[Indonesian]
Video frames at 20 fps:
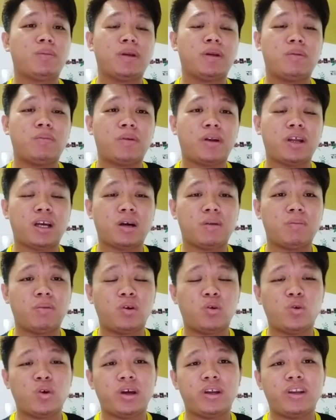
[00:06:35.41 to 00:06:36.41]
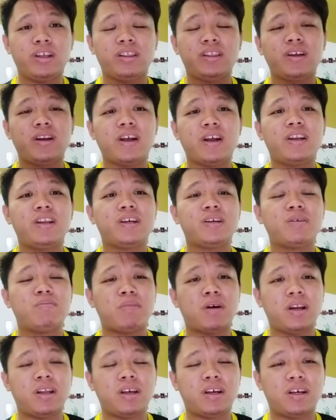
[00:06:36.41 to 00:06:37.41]
kepada mereka berdua ini telah
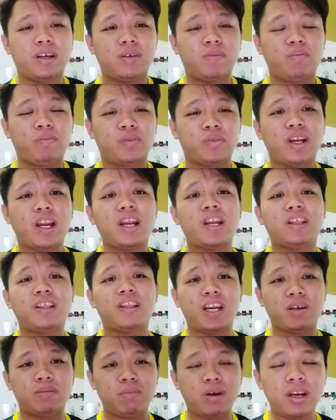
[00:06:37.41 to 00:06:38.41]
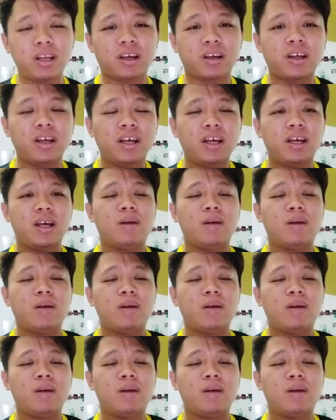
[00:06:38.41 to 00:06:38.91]
dikembali um, telah ditarik balik.